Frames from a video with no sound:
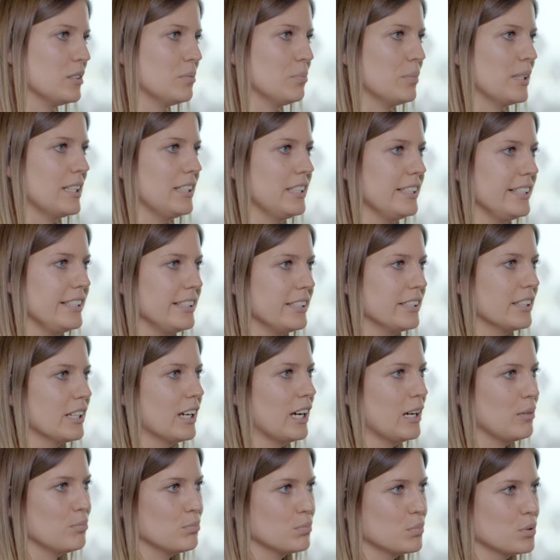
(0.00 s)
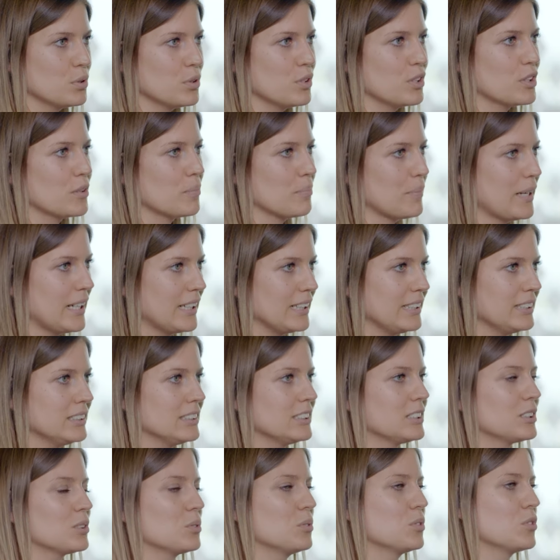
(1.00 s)
in Berlin, Hamburg,
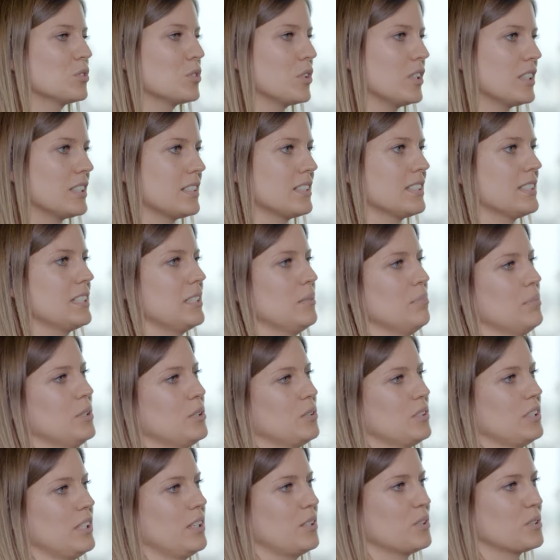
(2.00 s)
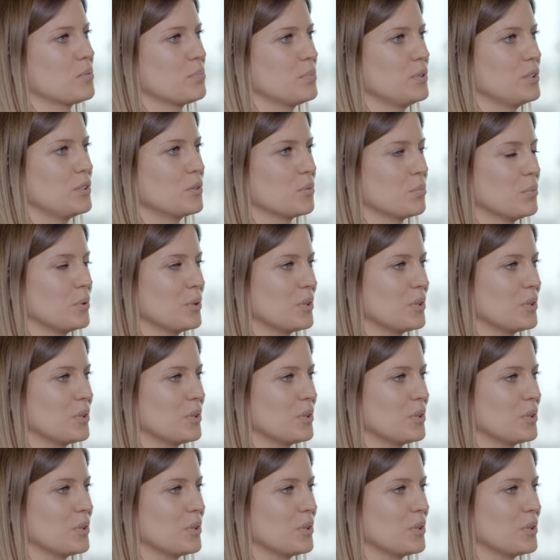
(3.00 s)
Mainz und dort ist eben auch die Ausbildung